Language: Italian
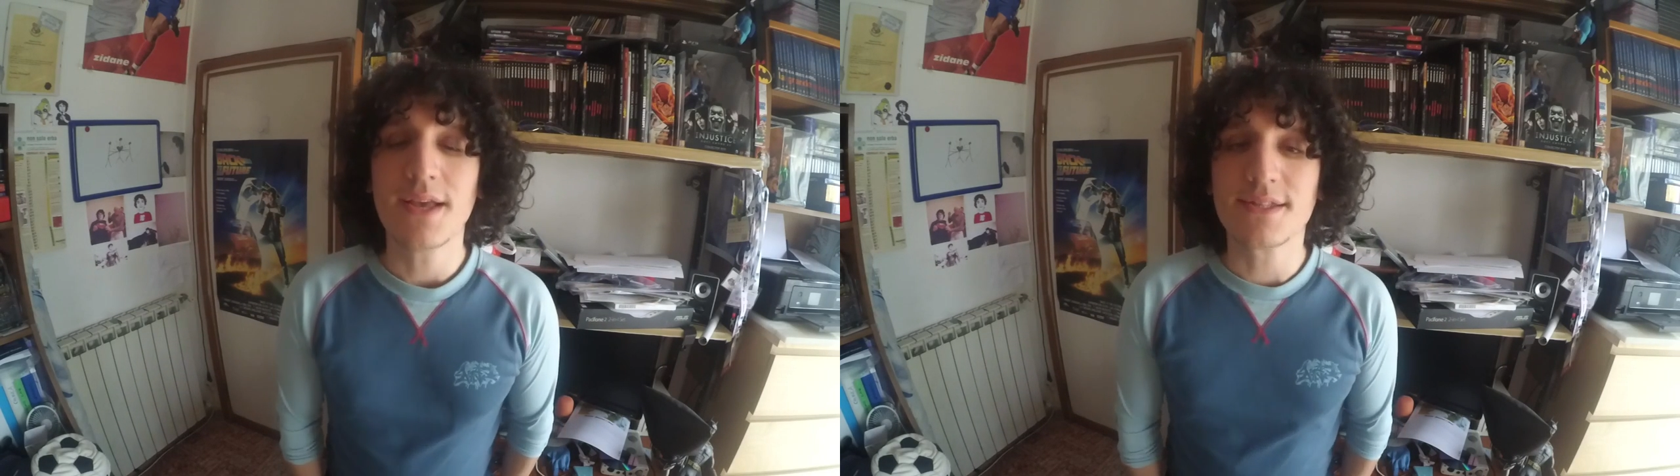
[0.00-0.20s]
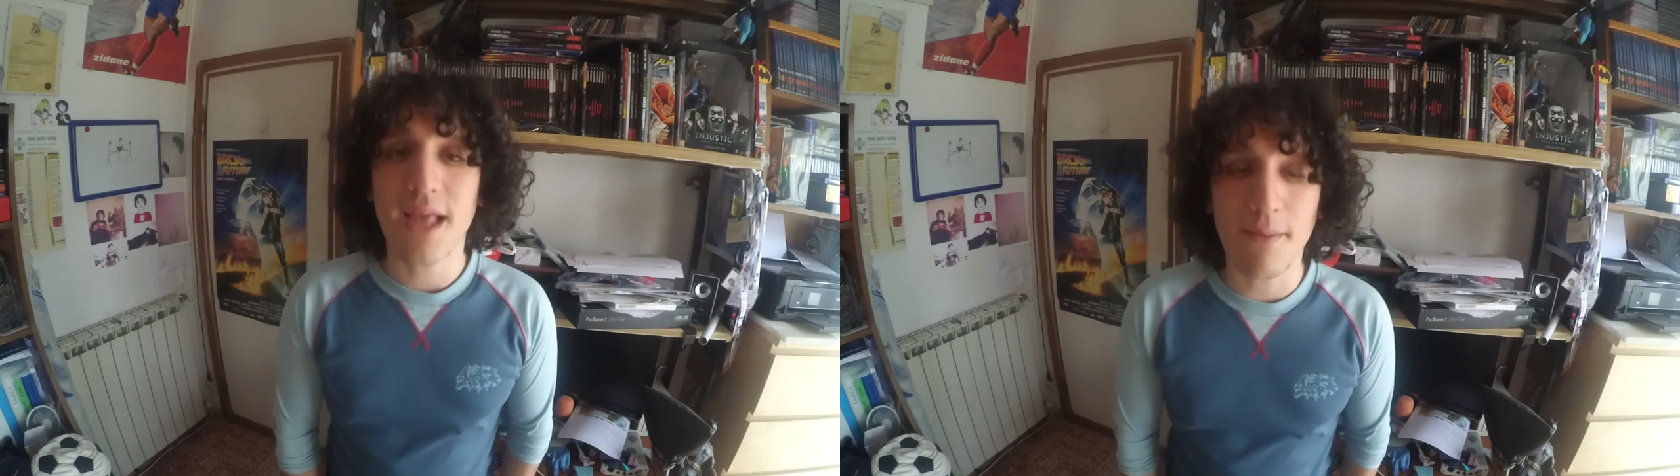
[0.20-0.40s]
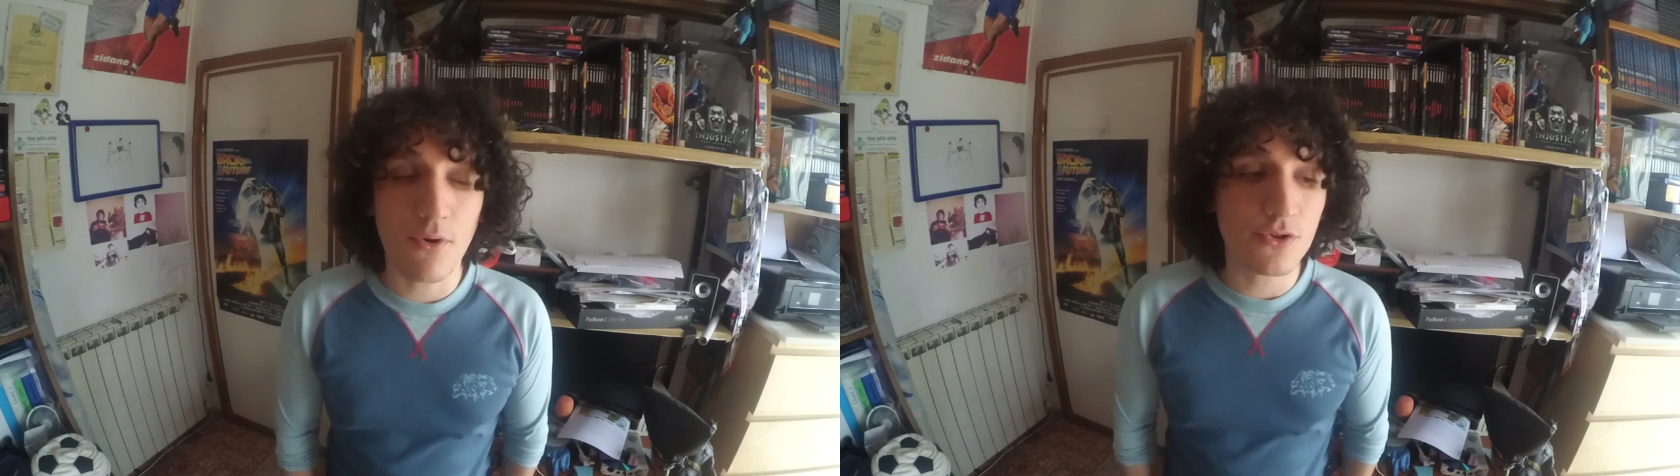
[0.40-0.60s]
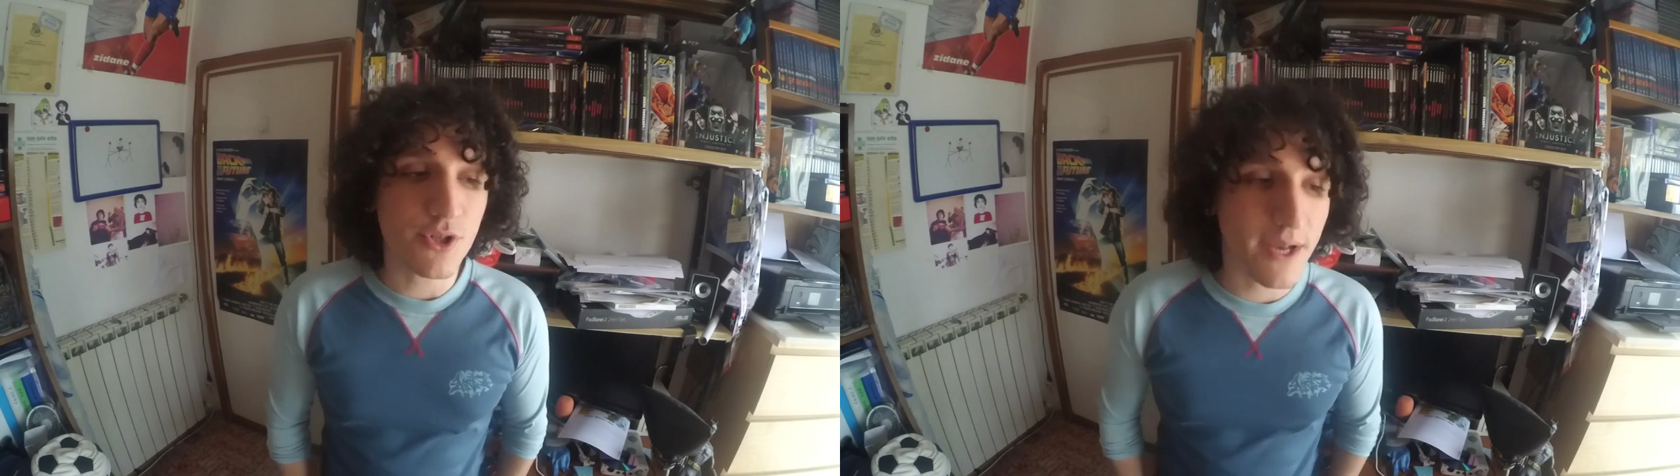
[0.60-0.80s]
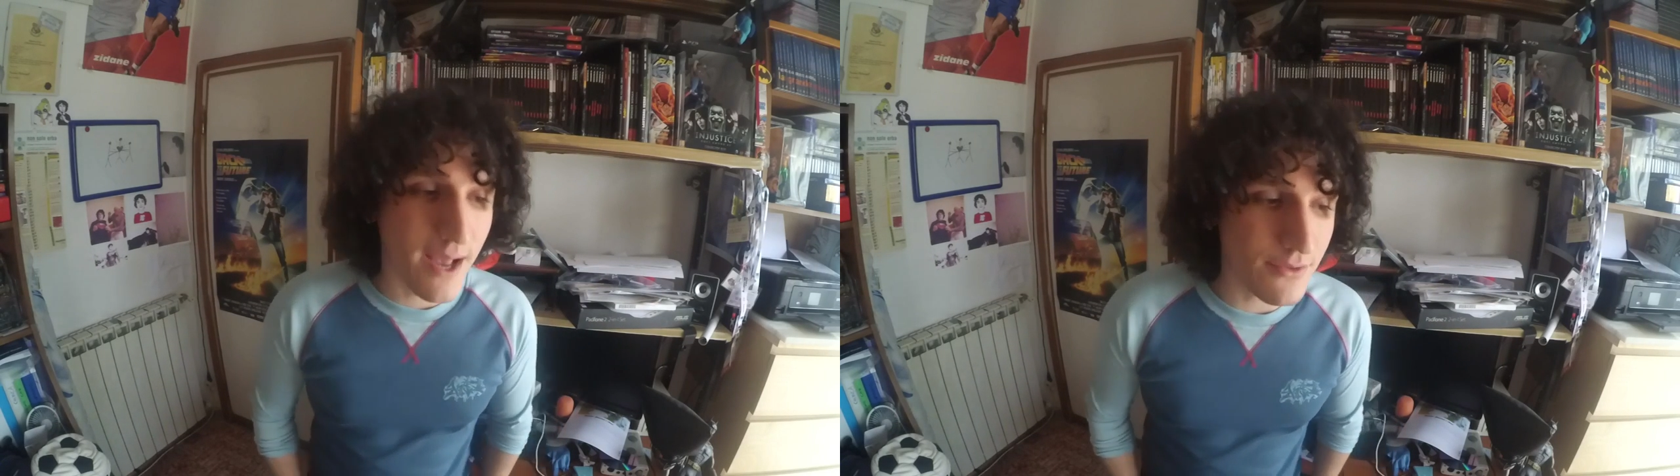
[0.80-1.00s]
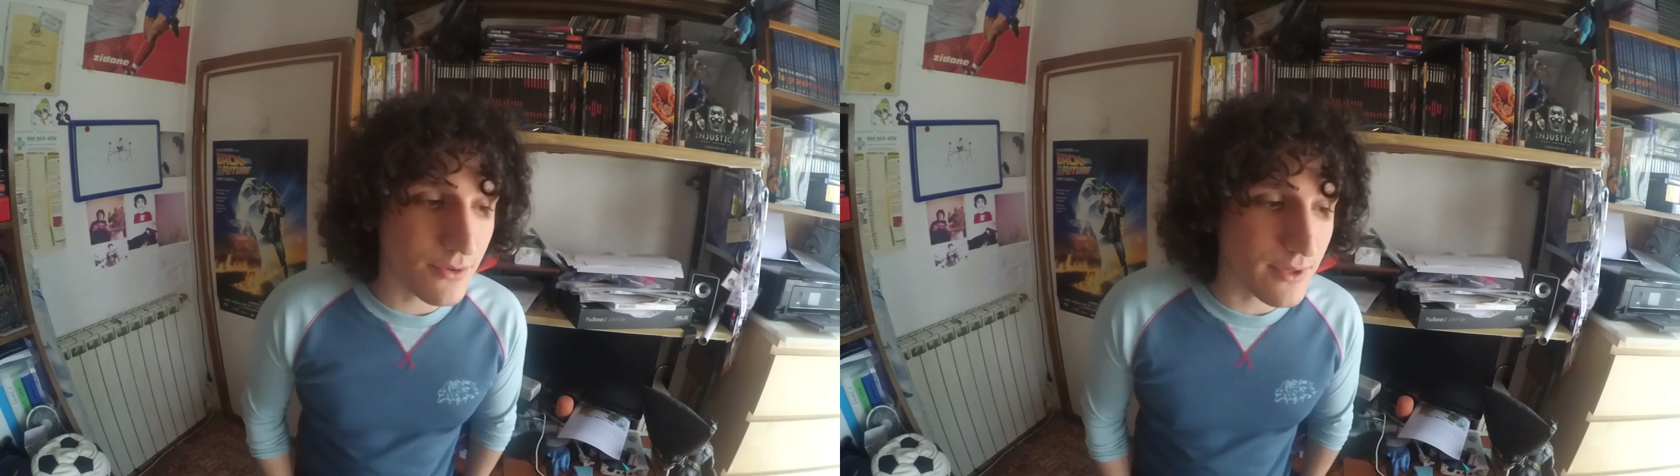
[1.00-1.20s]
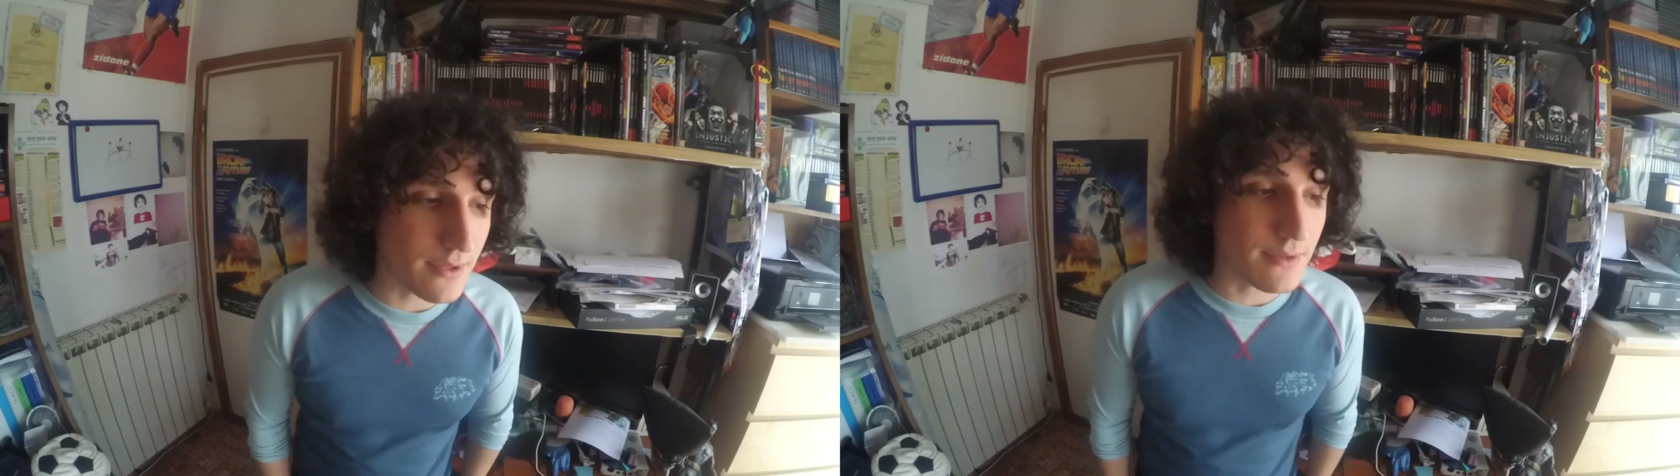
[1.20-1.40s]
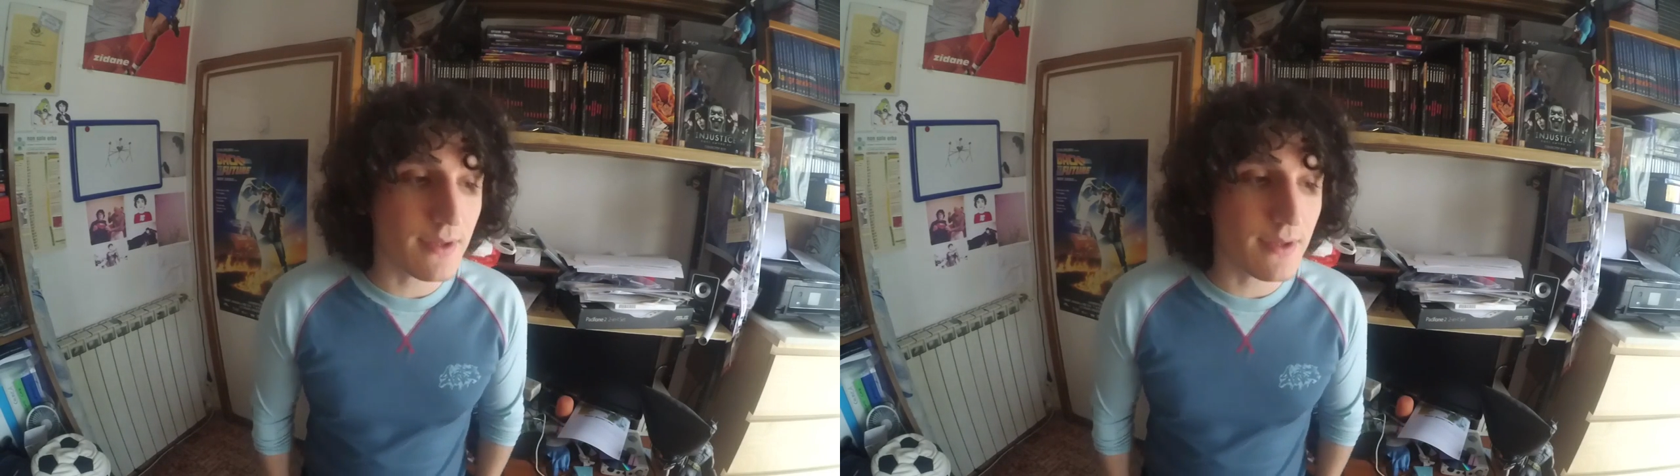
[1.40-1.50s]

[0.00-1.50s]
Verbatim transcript: Stiamo cercando di,